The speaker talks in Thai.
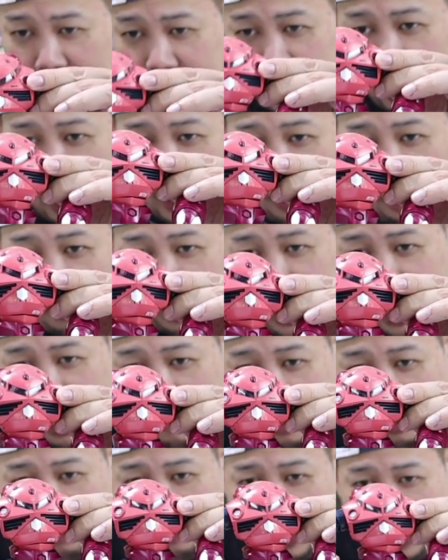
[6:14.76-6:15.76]
แต่คือตรงนี้
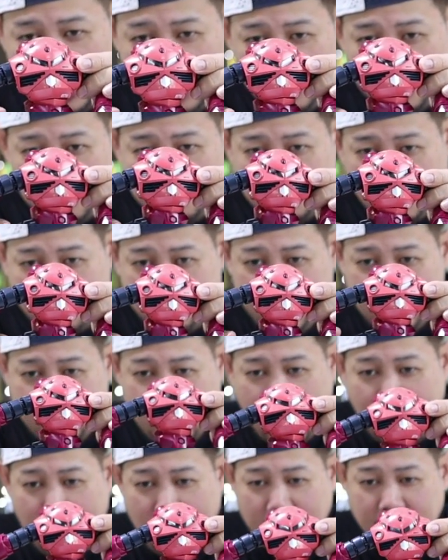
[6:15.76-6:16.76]
มันบิดแบบนี้
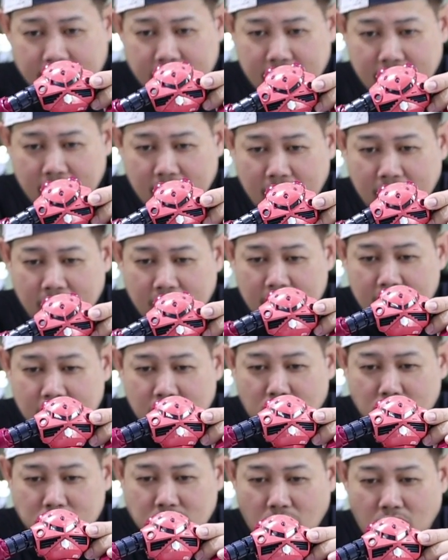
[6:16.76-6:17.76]
ได้นะฮะ
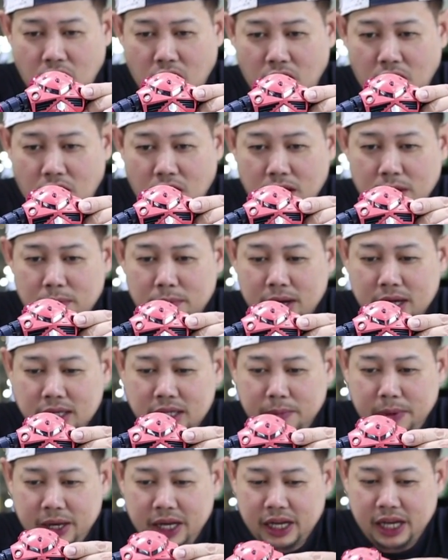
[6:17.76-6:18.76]
ข้อต่อมันก็
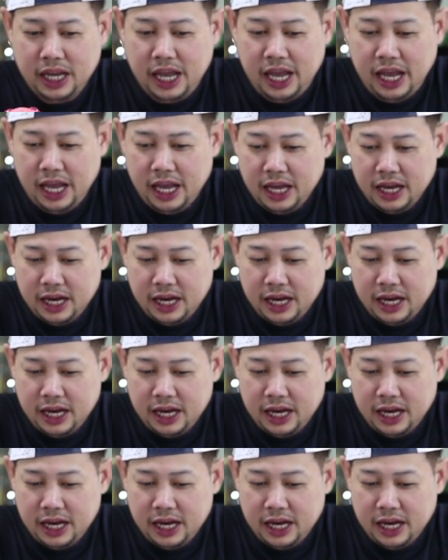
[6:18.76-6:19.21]
จะเป็นอย่างนี้